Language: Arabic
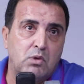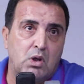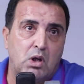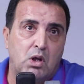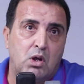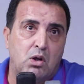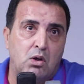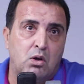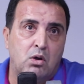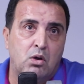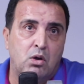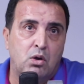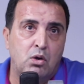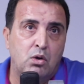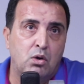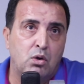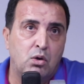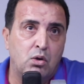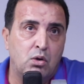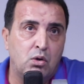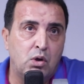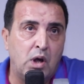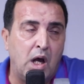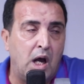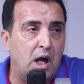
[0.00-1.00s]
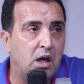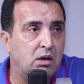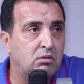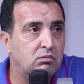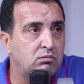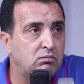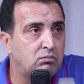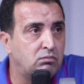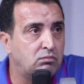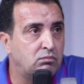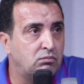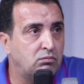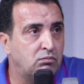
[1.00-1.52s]
أه لا
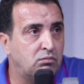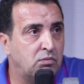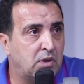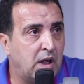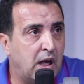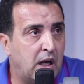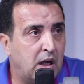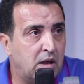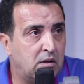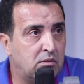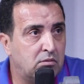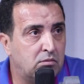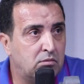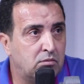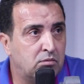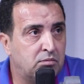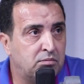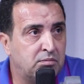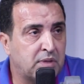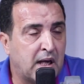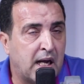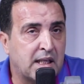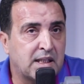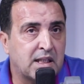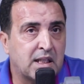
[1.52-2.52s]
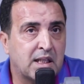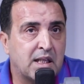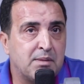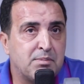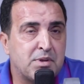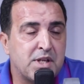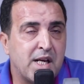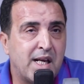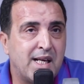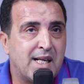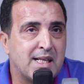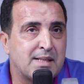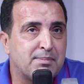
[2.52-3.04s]
لا خاطر كي
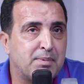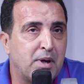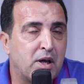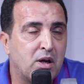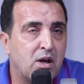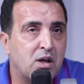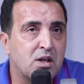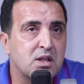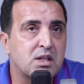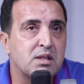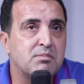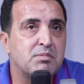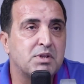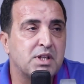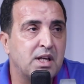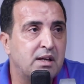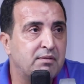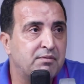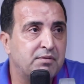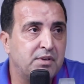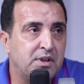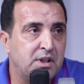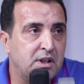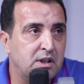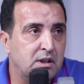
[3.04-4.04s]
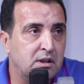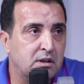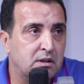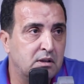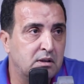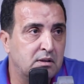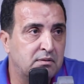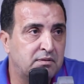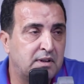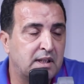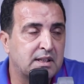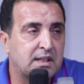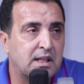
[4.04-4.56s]
مشى لاسبيرونس مشى في
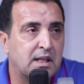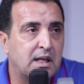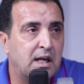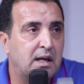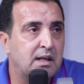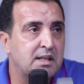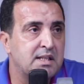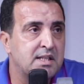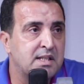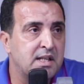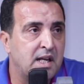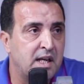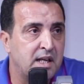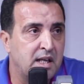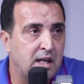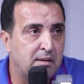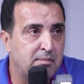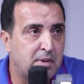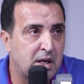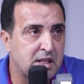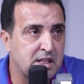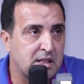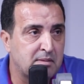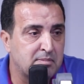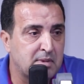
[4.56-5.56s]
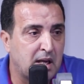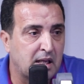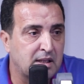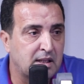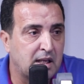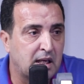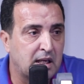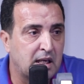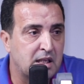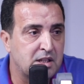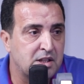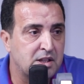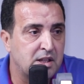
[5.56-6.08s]
آه، فتره زاهيه برشا نتاع
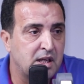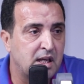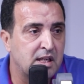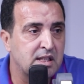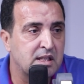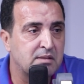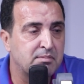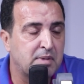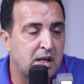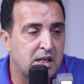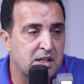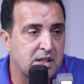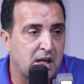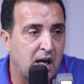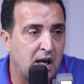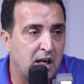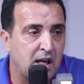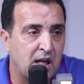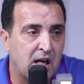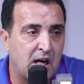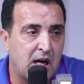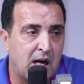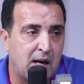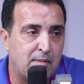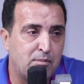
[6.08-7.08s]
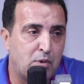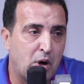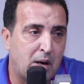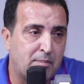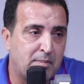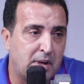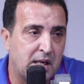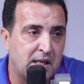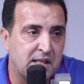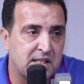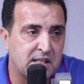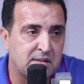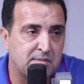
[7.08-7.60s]
الترجي هز برشا القاب
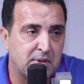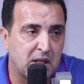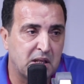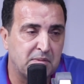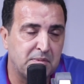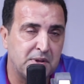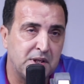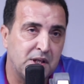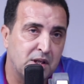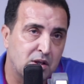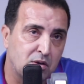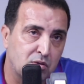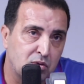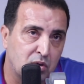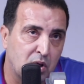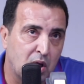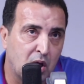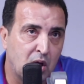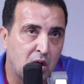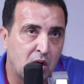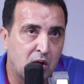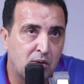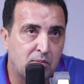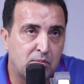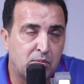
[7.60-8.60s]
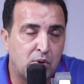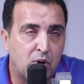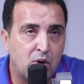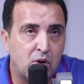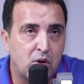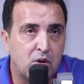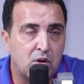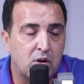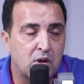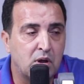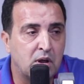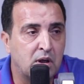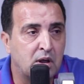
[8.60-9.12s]
وعمل اسم كبير
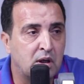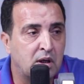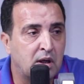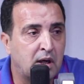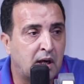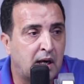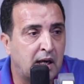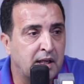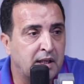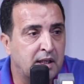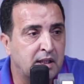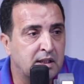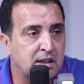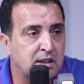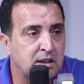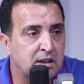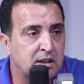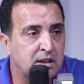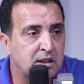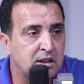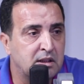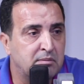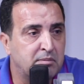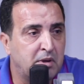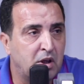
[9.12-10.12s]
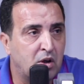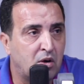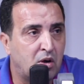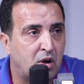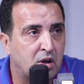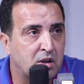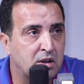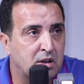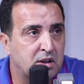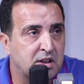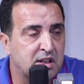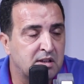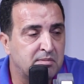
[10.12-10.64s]
بون آه، عيادي ديما
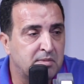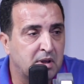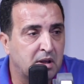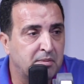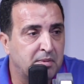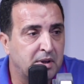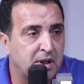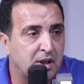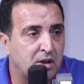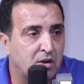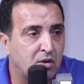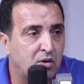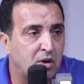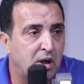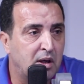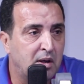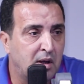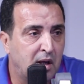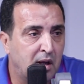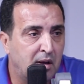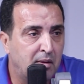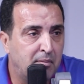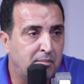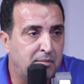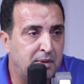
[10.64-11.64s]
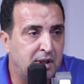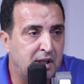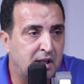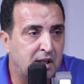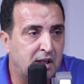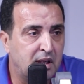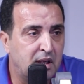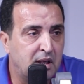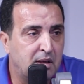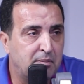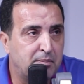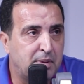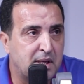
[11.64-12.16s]
يقعد اسم كبير هو مي
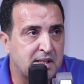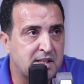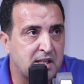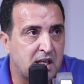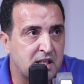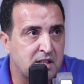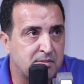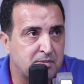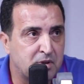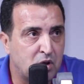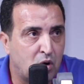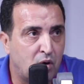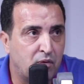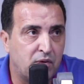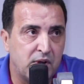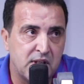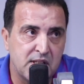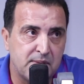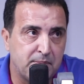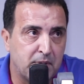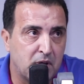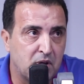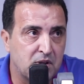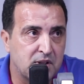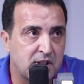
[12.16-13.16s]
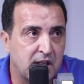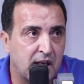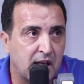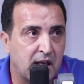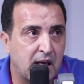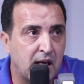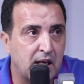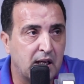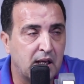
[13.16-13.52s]
الباساج نتاعو في لاسبيرونس كان خلق